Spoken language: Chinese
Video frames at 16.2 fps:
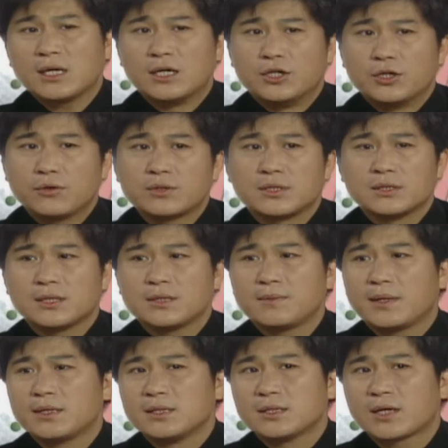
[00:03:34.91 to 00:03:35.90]
现在很流行的
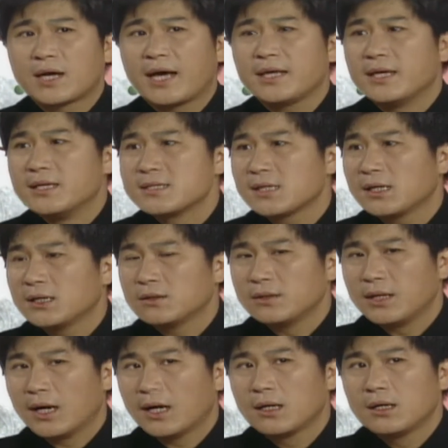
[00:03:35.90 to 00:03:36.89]
一般人都开演唱
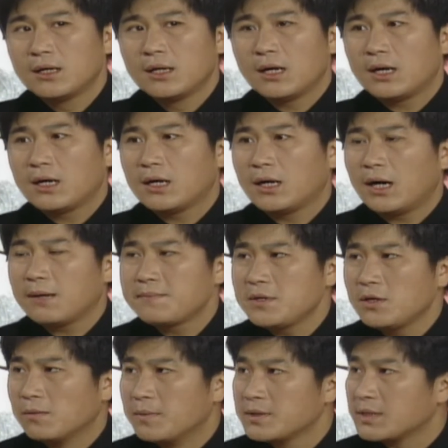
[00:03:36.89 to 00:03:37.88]
会啊。啊，阿
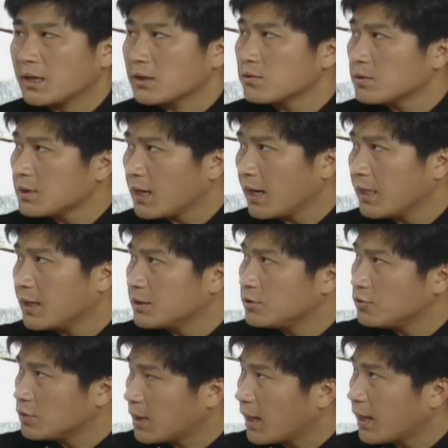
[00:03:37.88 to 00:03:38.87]
碧有没有想说再
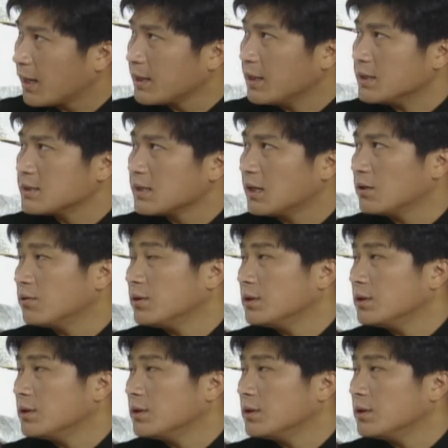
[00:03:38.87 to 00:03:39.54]
继续开开演唱